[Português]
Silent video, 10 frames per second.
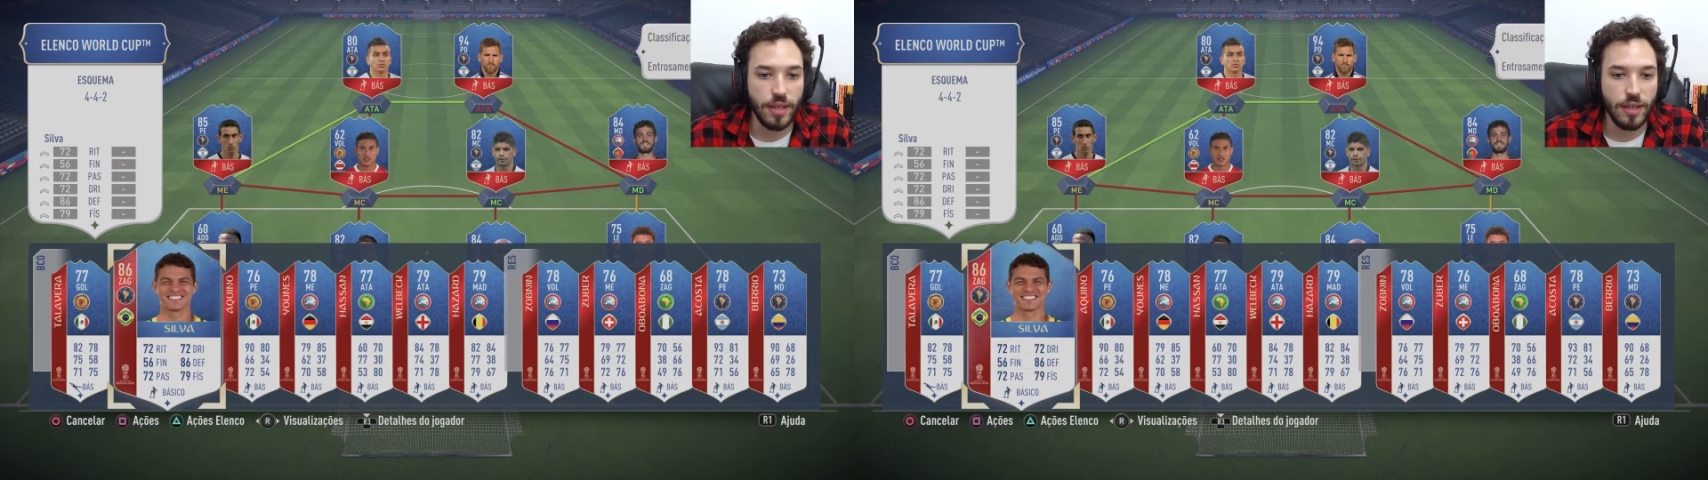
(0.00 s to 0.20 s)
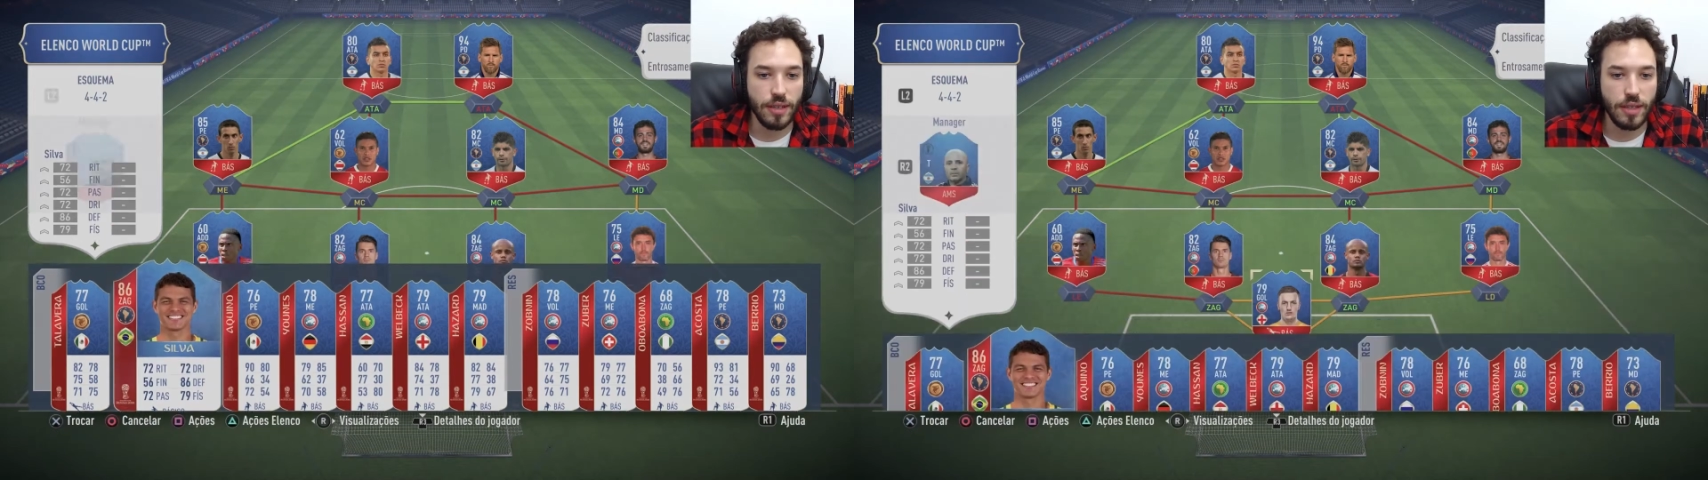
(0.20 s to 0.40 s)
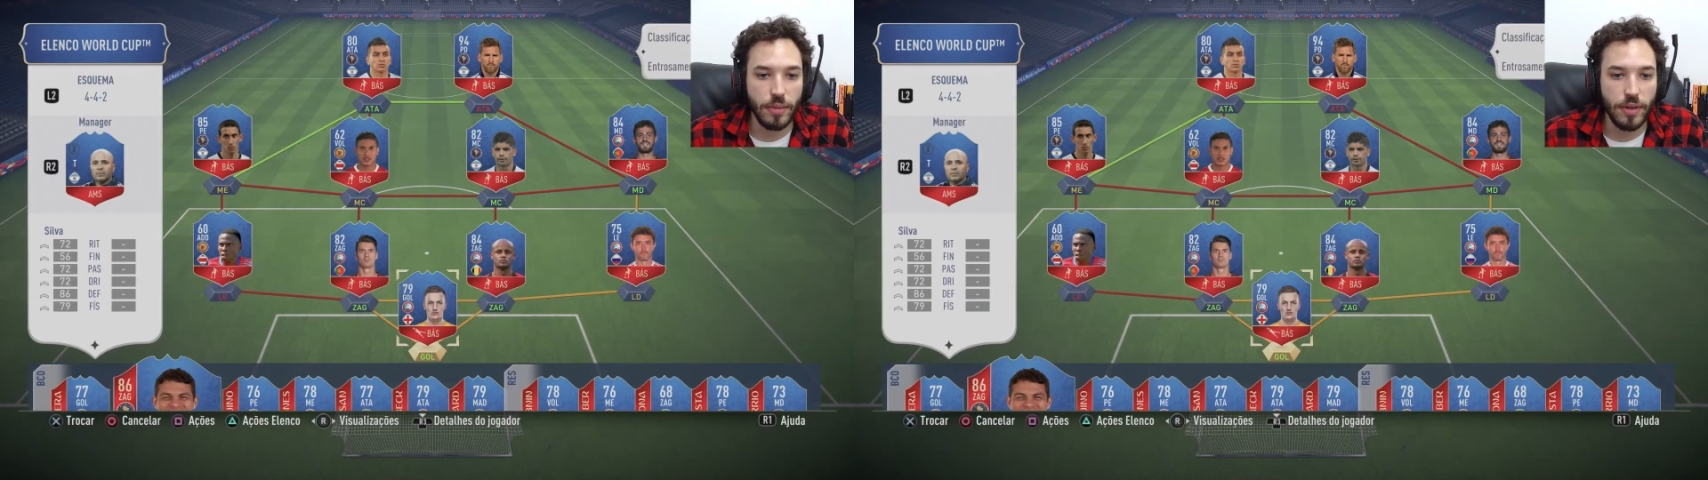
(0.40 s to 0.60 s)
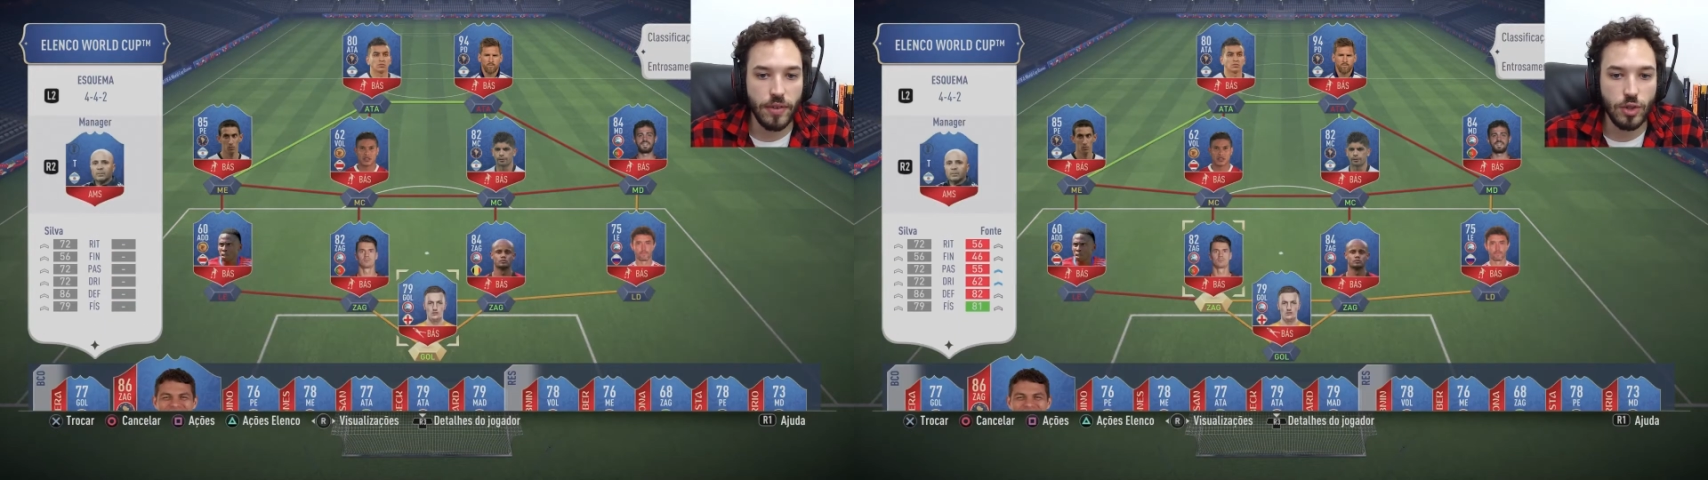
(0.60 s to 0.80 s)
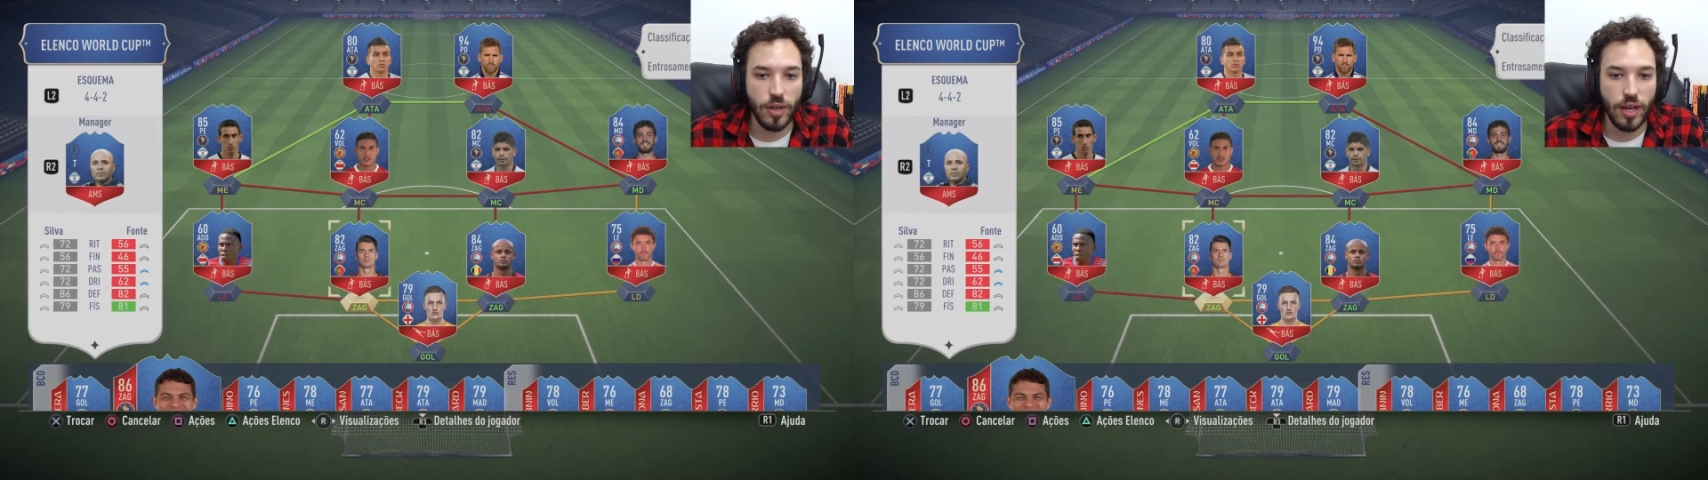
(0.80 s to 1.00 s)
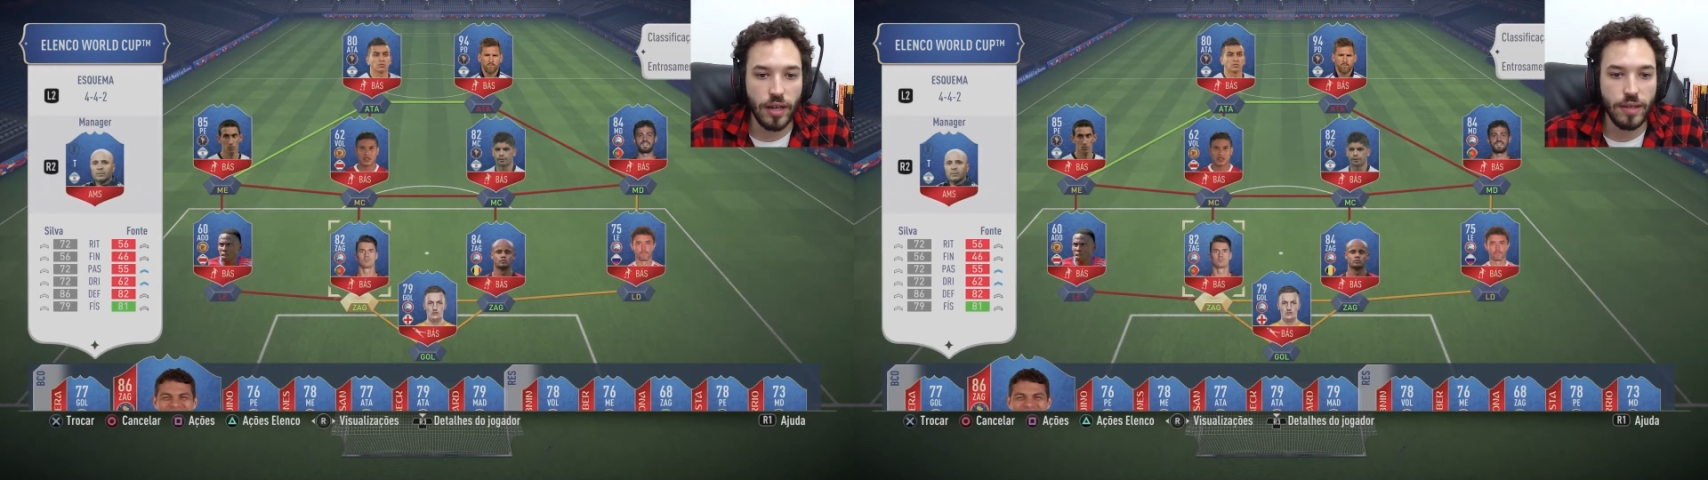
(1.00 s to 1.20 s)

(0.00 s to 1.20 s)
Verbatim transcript: que também vai jogar,